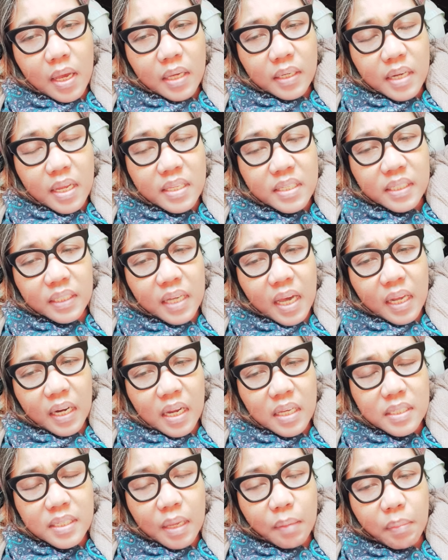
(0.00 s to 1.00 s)
Dan
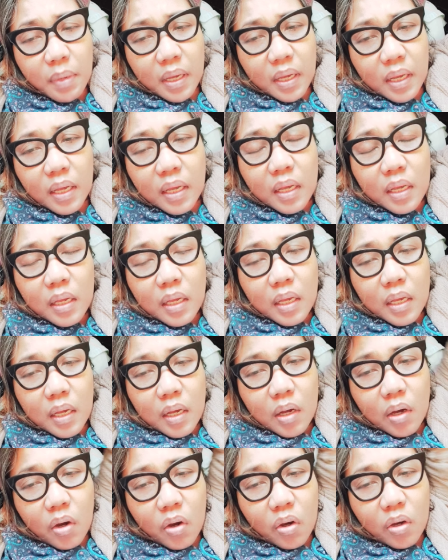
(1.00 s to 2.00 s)
sekarang sama
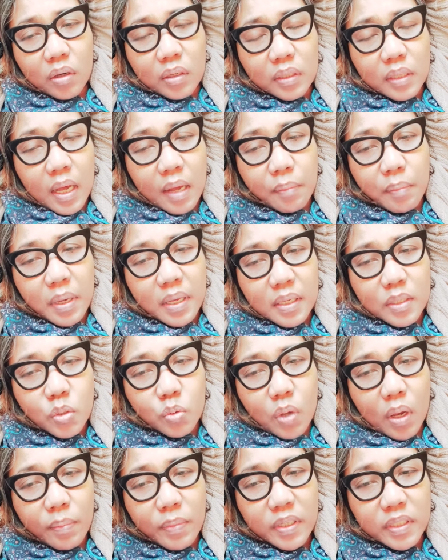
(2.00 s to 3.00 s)
oh, sama
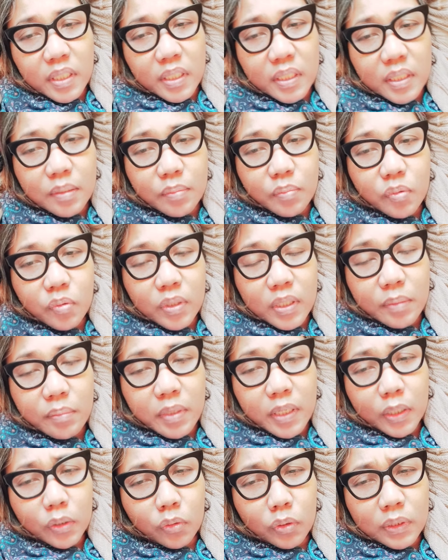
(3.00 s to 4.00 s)
suaminya digebukin
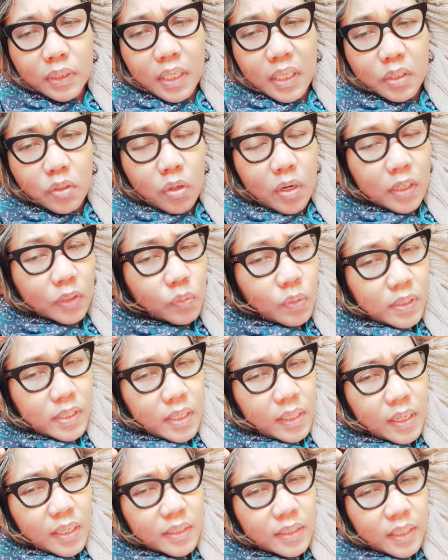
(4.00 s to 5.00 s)
begitu juga orang
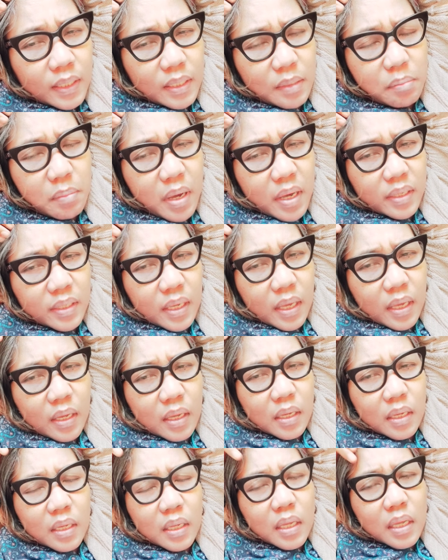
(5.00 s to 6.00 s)
tuanya nggak nerima ya.
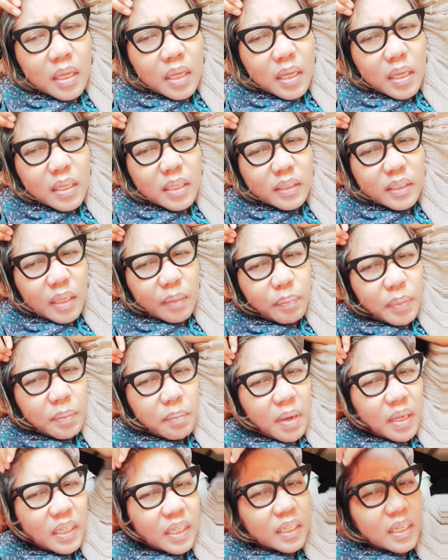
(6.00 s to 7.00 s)
Tapi
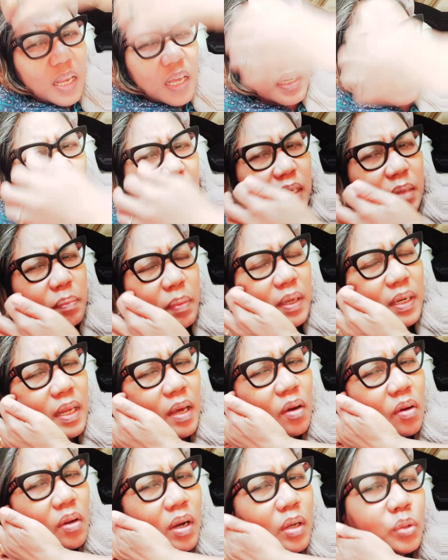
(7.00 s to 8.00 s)
balik lagi
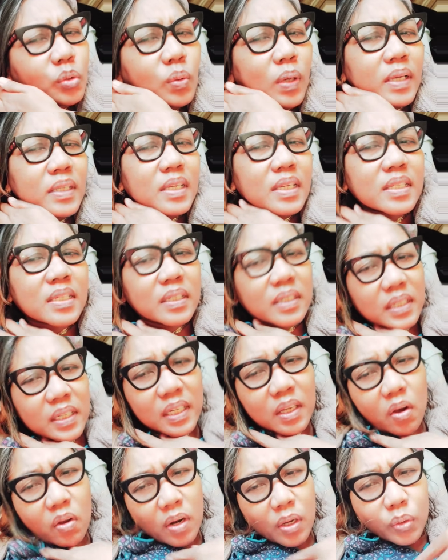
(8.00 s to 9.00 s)
kepada orang tuanya
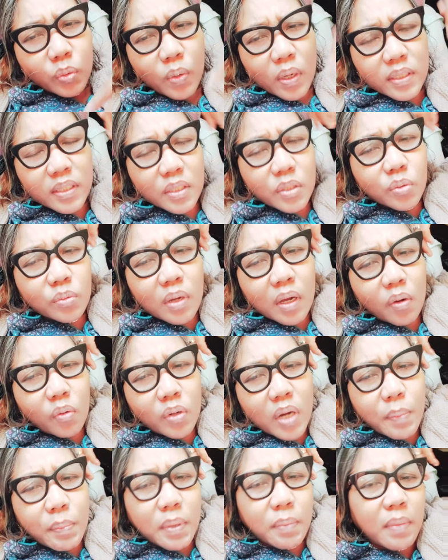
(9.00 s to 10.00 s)
sendiri, orang tuanya juga
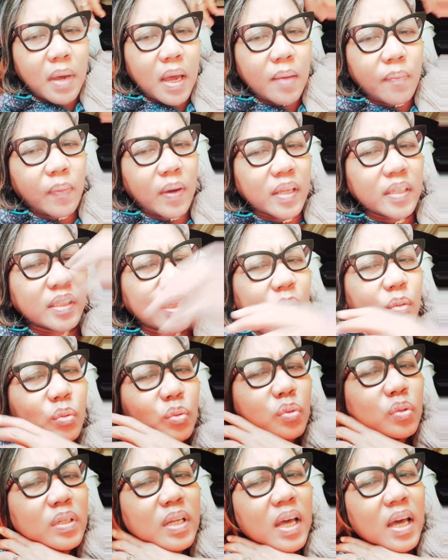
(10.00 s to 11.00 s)
kalau udah memaafkan ya
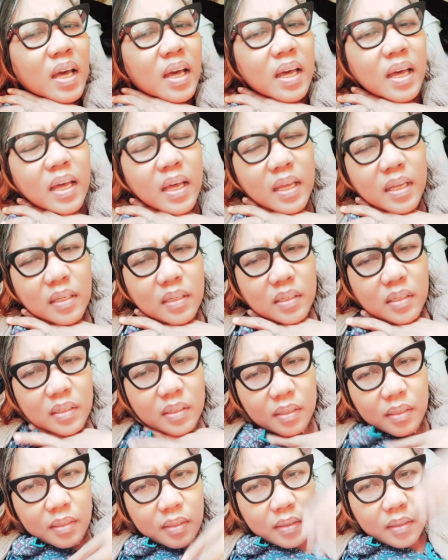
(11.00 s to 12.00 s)
udah.
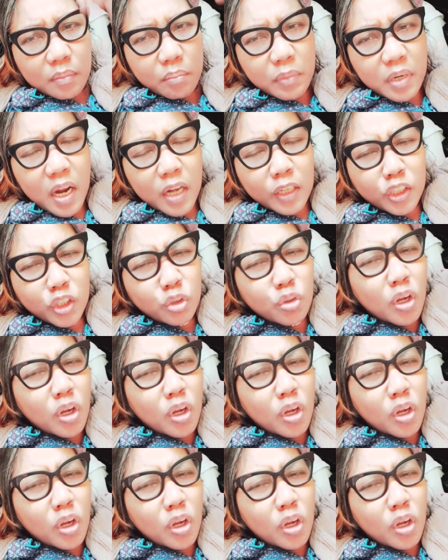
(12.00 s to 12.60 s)
Berarti itu